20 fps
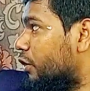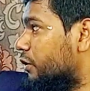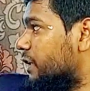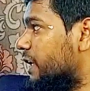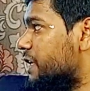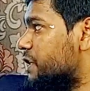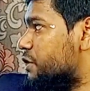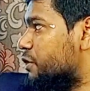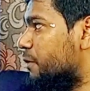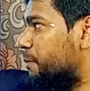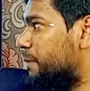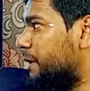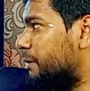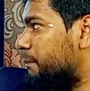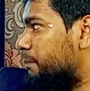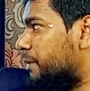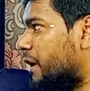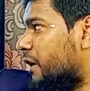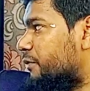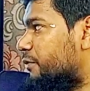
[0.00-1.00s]
অনলাইন শপিং
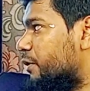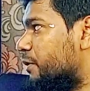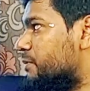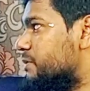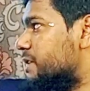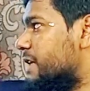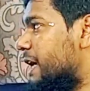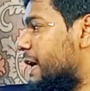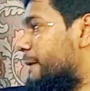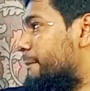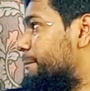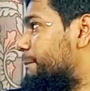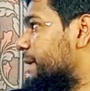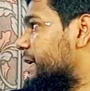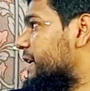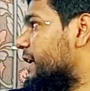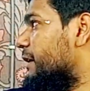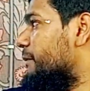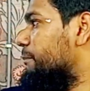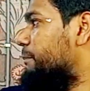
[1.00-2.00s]
প্ল্যাটফর্মস হ্যাভ
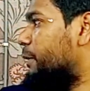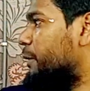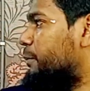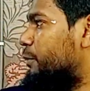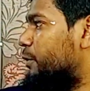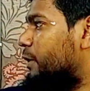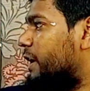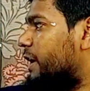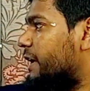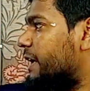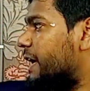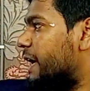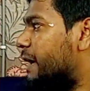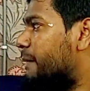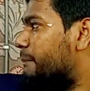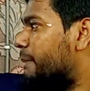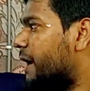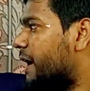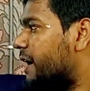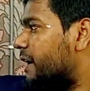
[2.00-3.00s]
বিকাম পপুলার
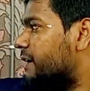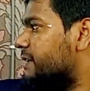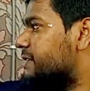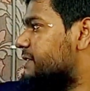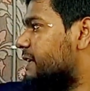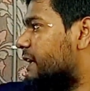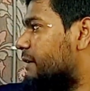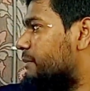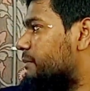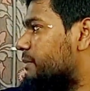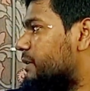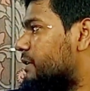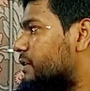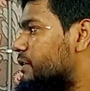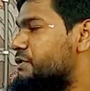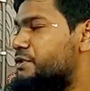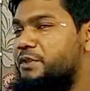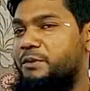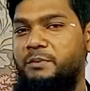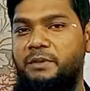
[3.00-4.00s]
অ্যামাং সাম
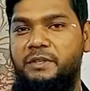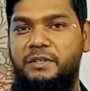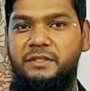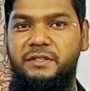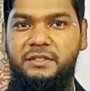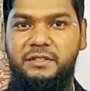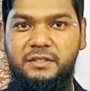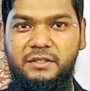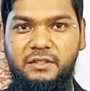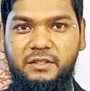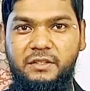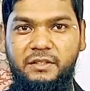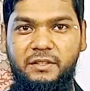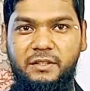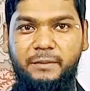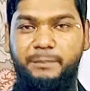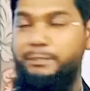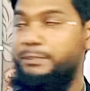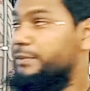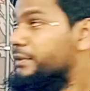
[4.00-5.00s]
কনজিউমার্স
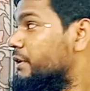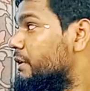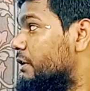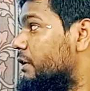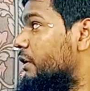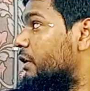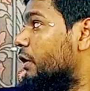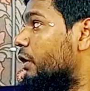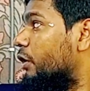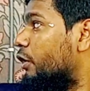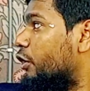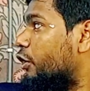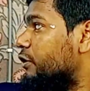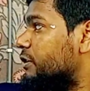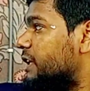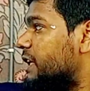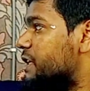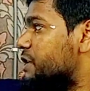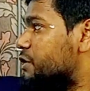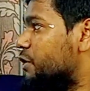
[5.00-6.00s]

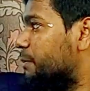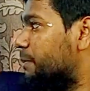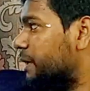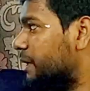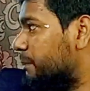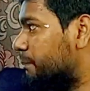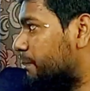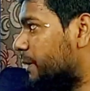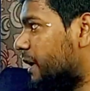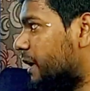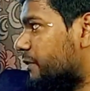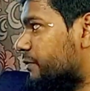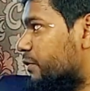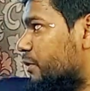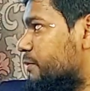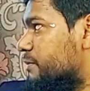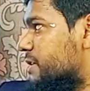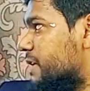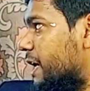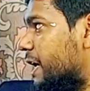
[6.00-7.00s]
অনলাইন শপিং
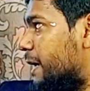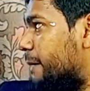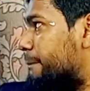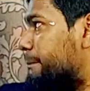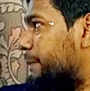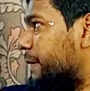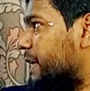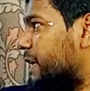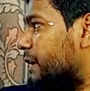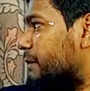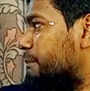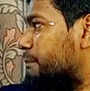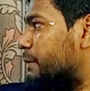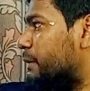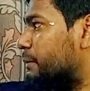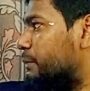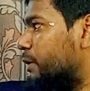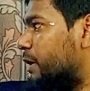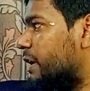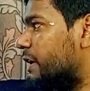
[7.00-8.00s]
প্ল্যাটফর্মস হ্যাভ বিকাম
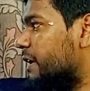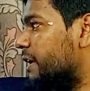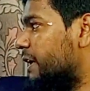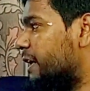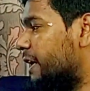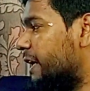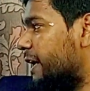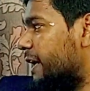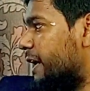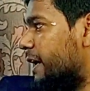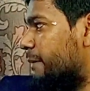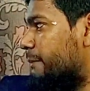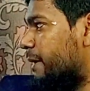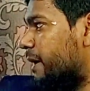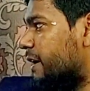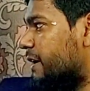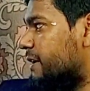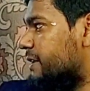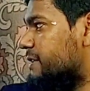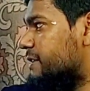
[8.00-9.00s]
পপুলার
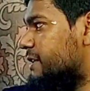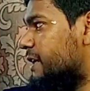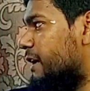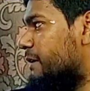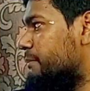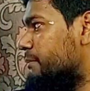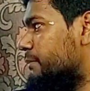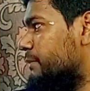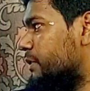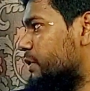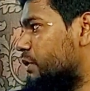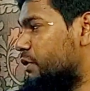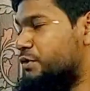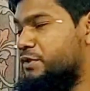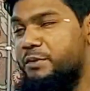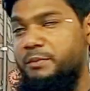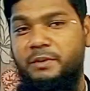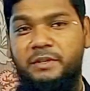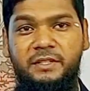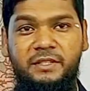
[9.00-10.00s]
অ্যামাং সাম
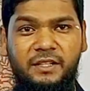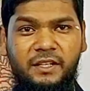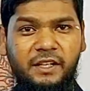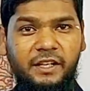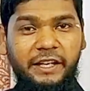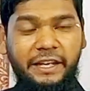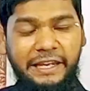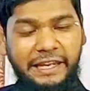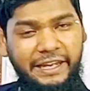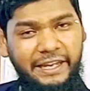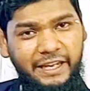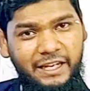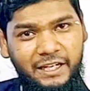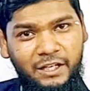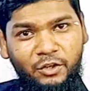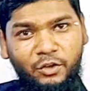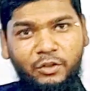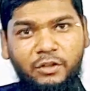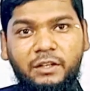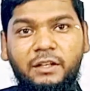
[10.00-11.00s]
কনজিউমার্স
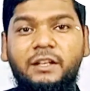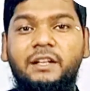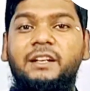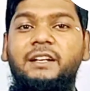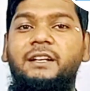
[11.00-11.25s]
এখন